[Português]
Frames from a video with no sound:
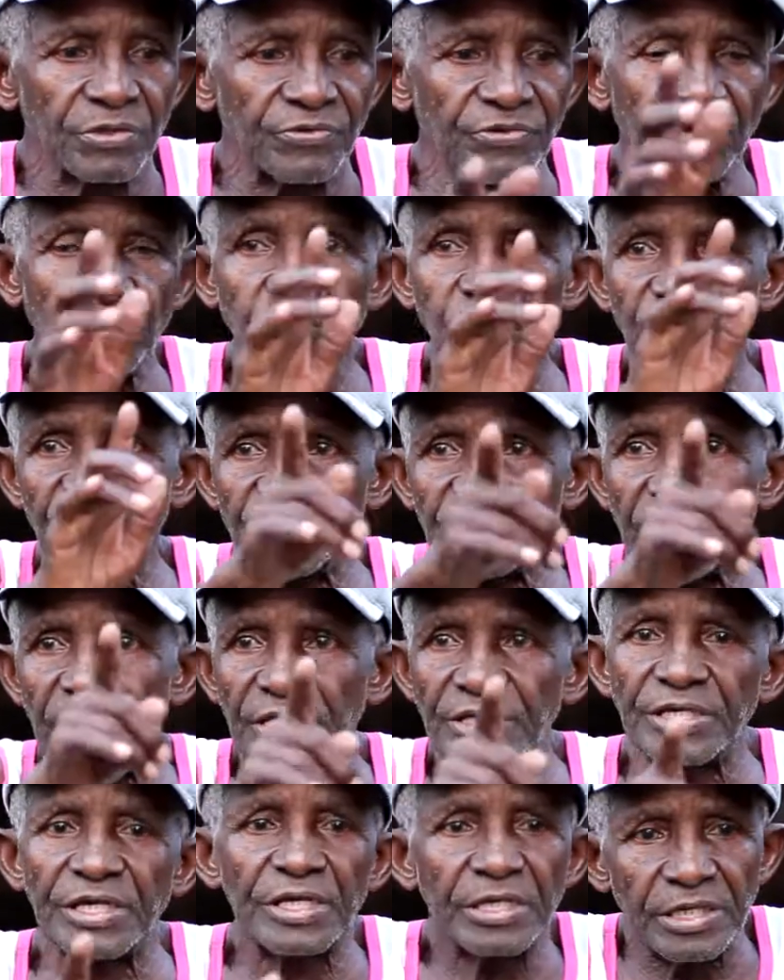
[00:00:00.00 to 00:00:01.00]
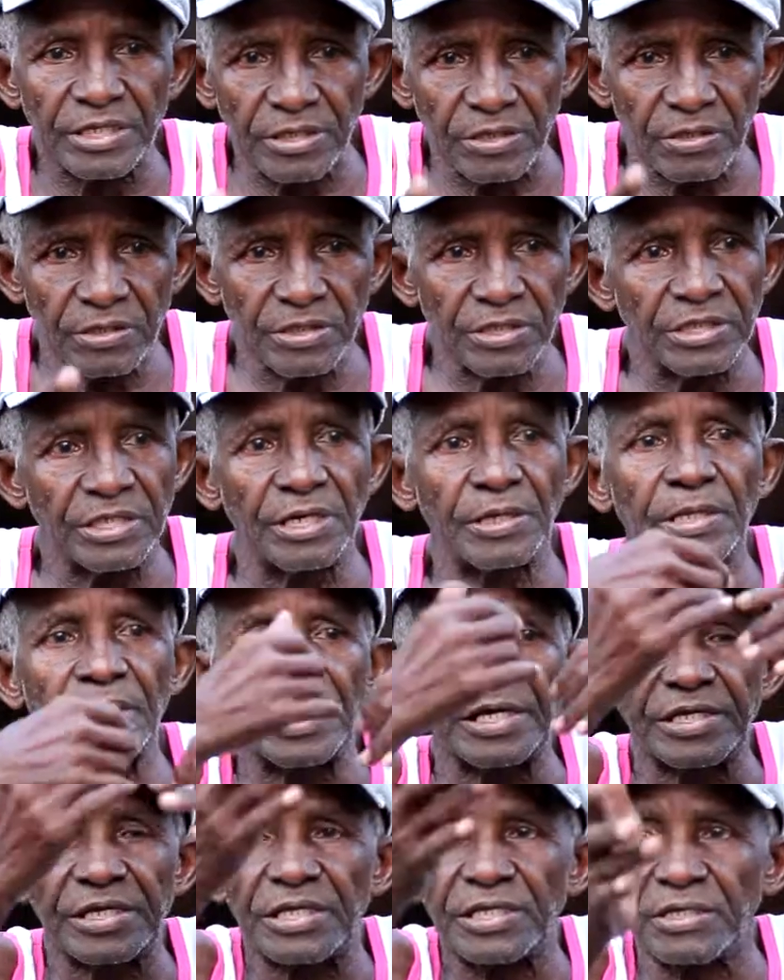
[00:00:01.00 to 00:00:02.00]
vim buscar. E ele ia
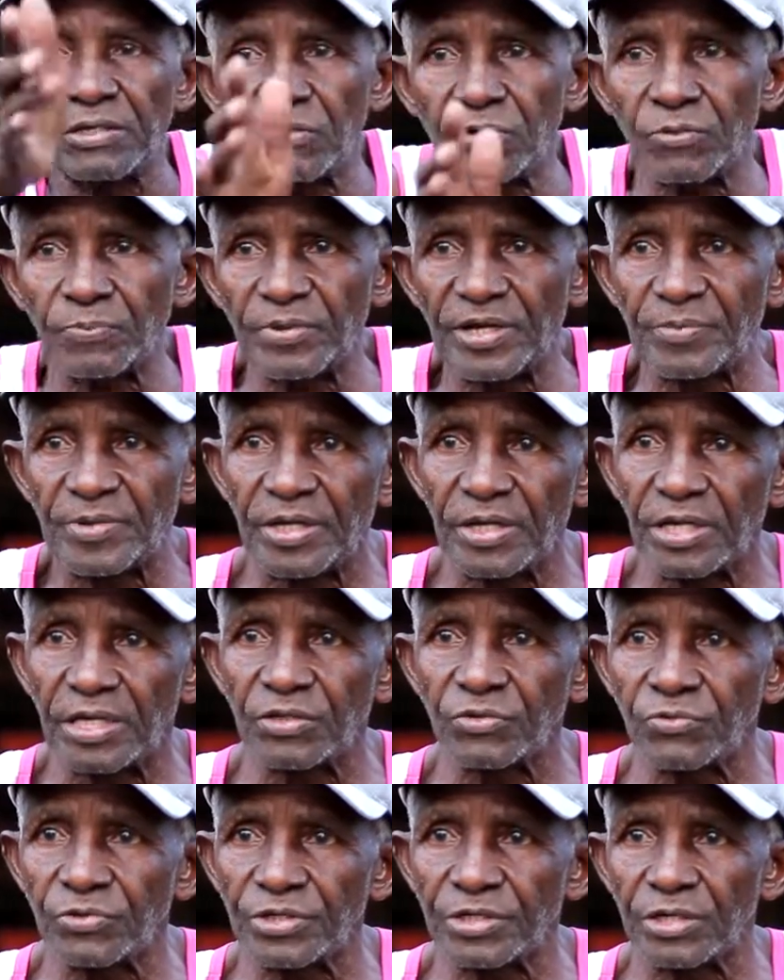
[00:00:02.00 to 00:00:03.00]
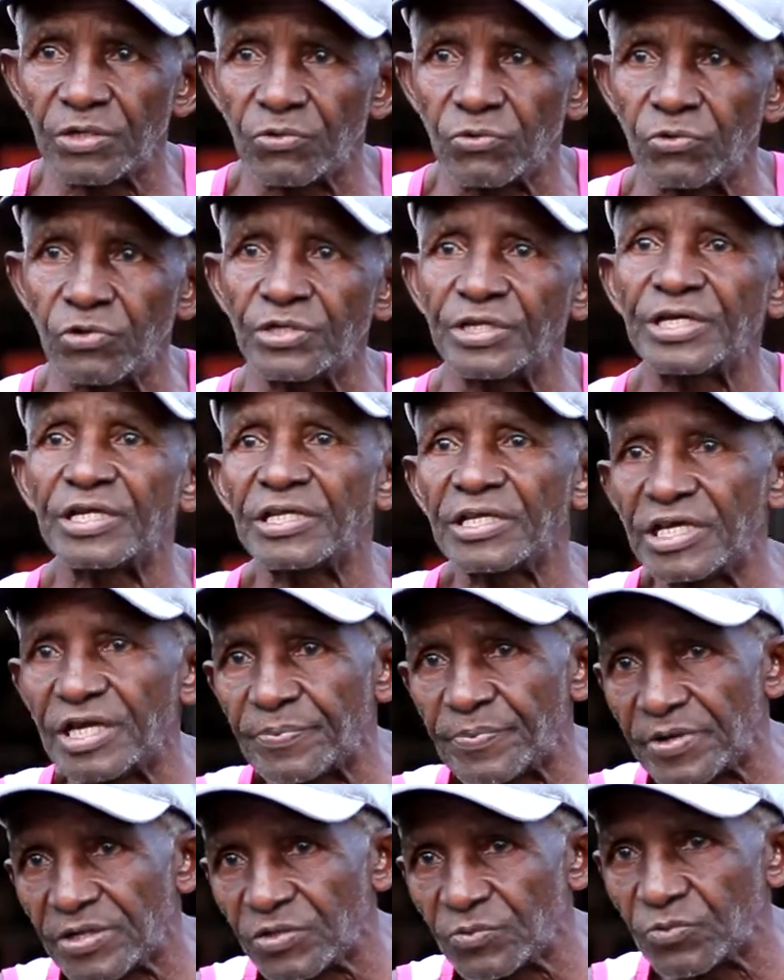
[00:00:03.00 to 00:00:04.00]
lá que eu ia comprar mercadoria. Quando era na
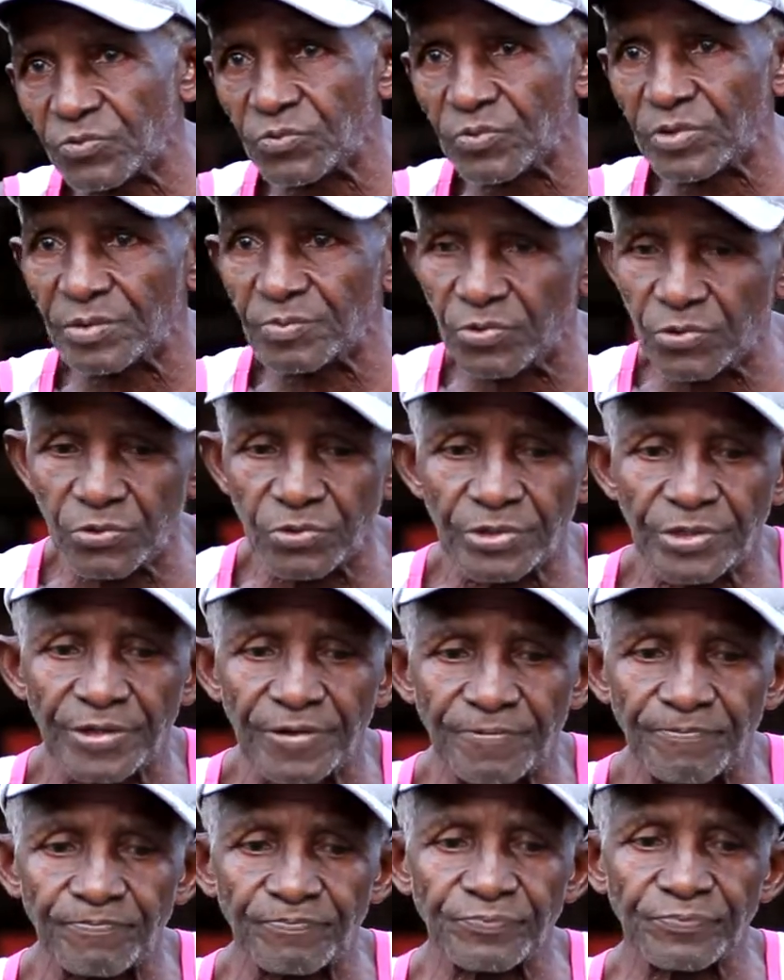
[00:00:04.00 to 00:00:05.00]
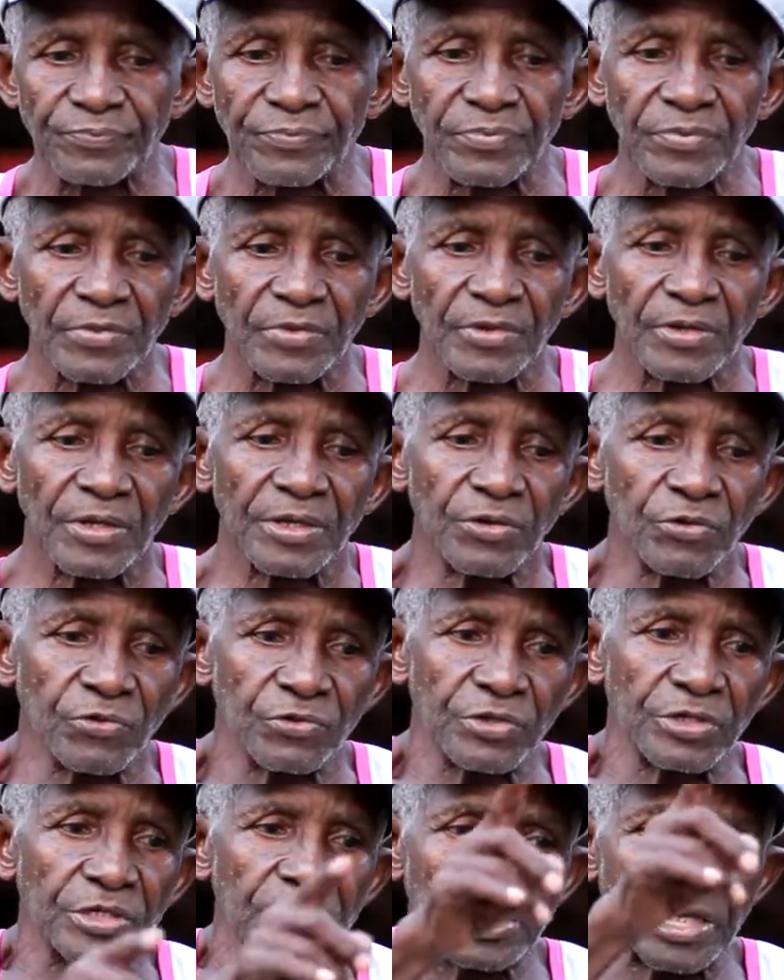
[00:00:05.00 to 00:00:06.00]
época do Bungaboi,
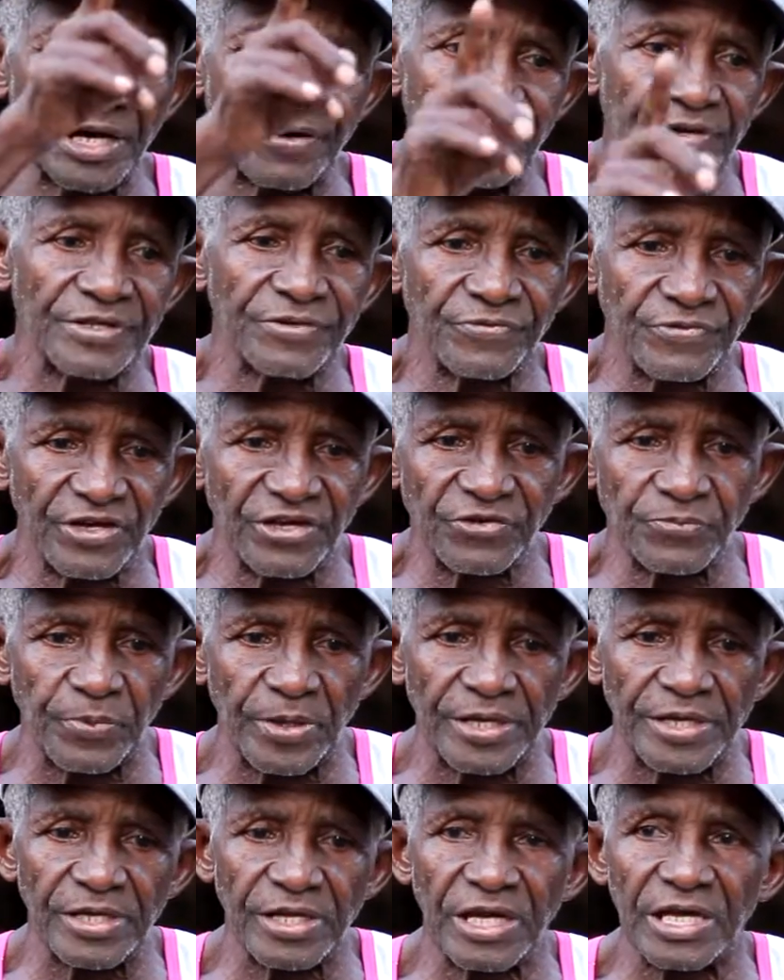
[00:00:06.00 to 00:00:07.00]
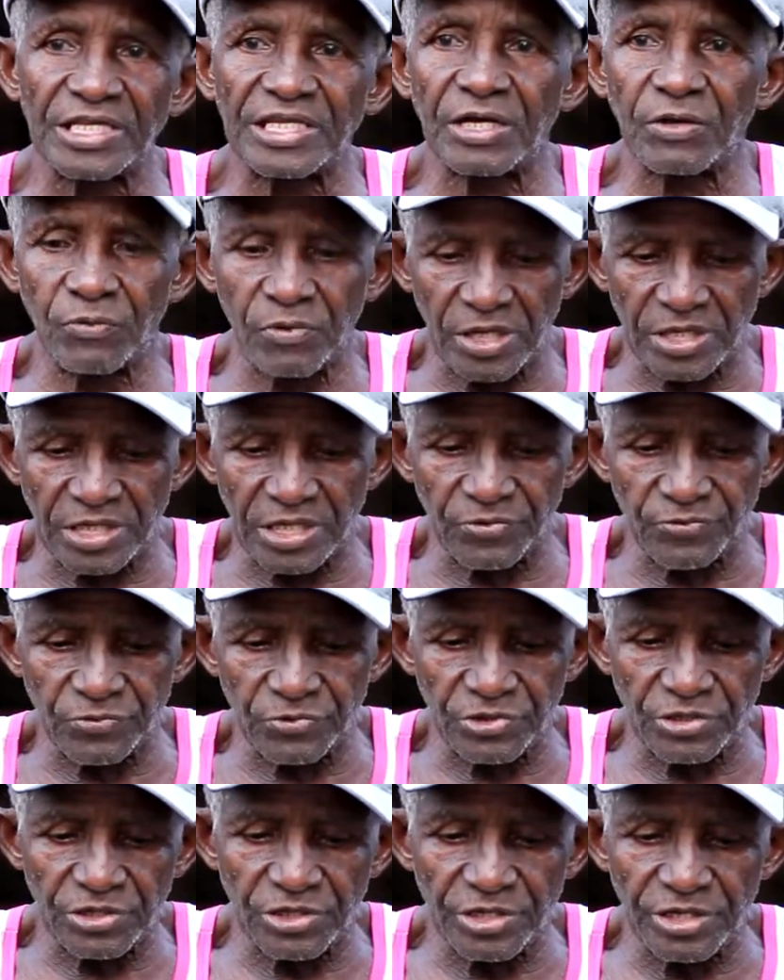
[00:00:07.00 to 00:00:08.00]
quando ele estava de viagem para ir, cada qual
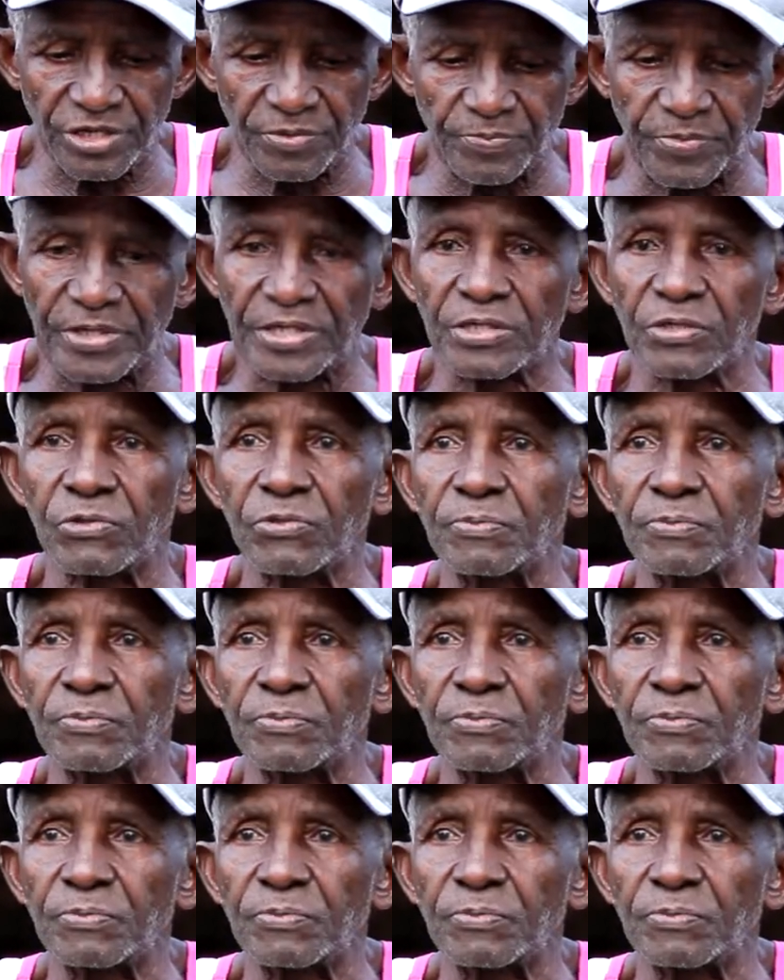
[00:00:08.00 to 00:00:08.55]
dava o dinheiro para ele